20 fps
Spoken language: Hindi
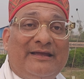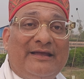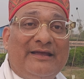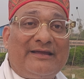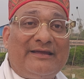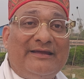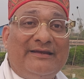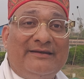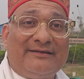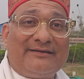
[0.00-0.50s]

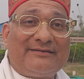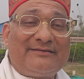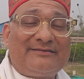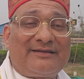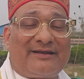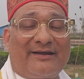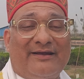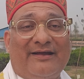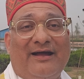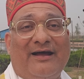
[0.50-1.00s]
हैं कि
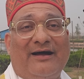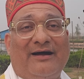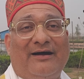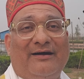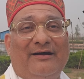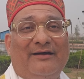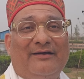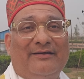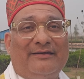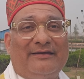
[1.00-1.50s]
निद्रया
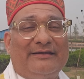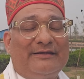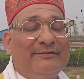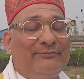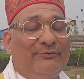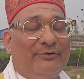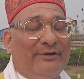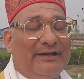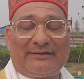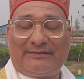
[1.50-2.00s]
यदि
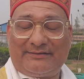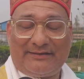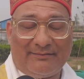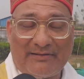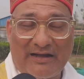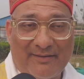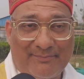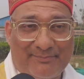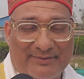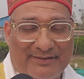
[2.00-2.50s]
वो
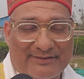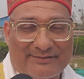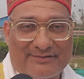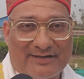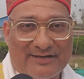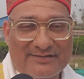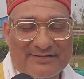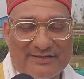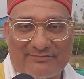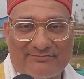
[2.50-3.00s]
एकदम आप
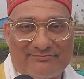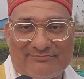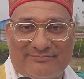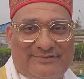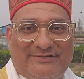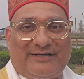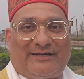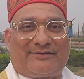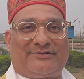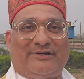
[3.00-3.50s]
निद्रा से
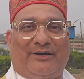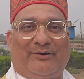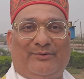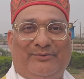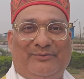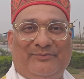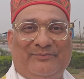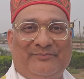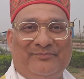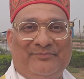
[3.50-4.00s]
जग जाओ